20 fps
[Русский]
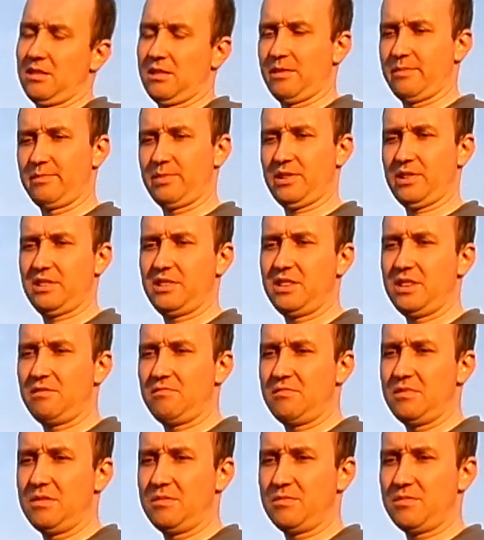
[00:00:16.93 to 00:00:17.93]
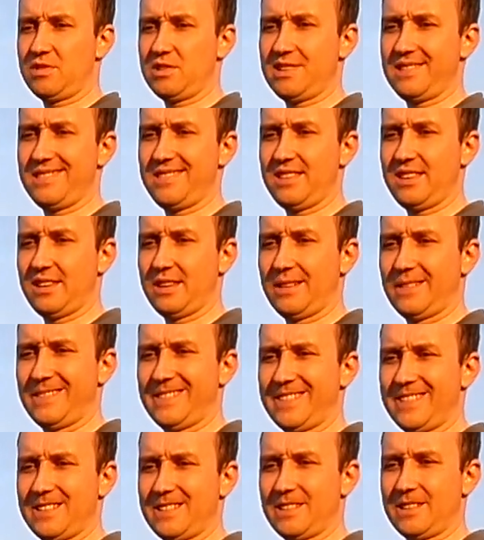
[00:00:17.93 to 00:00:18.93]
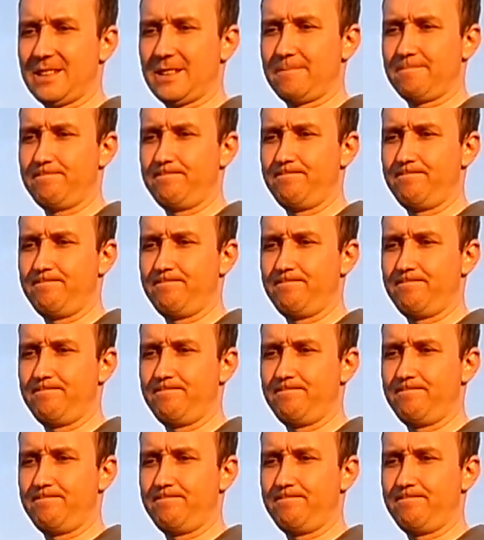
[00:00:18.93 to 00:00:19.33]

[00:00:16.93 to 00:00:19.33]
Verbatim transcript: обратить внимание на